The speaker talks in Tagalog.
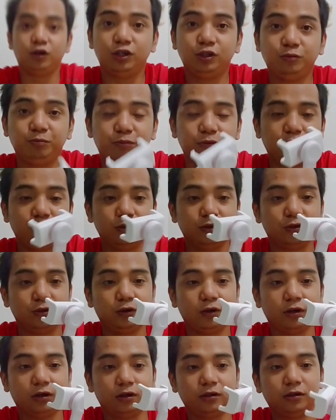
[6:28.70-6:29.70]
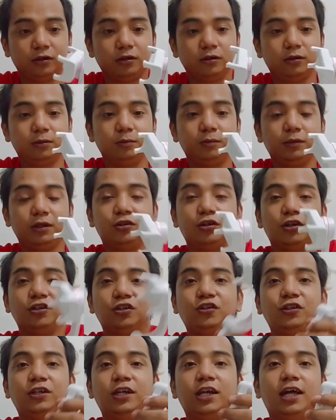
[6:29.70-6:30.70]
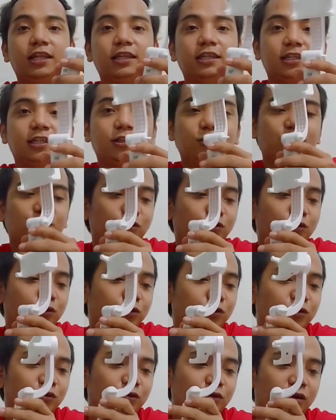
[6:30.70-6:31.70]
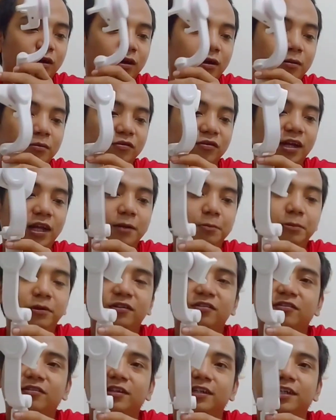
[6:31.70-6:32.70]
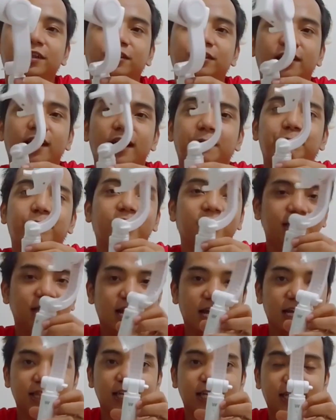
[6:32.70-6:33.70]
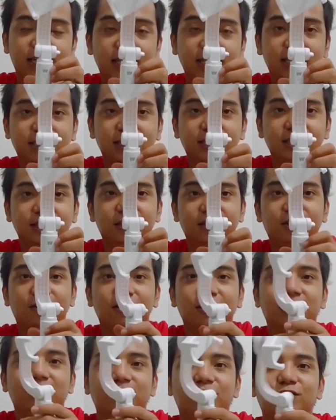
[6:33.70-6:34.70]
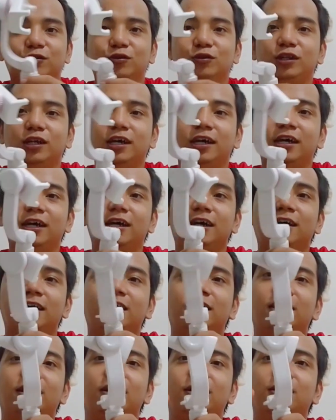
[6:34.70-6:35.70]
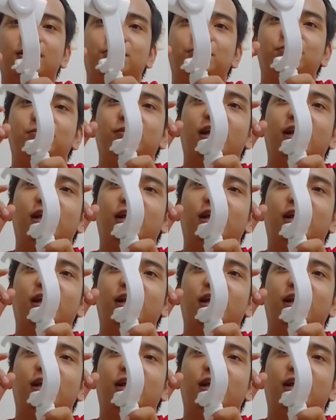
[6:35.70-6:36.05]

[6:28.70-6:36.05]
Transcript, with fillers: yun po, no, um, na-charge natin yung um, selfie stick tripod natin. Okay, so na um,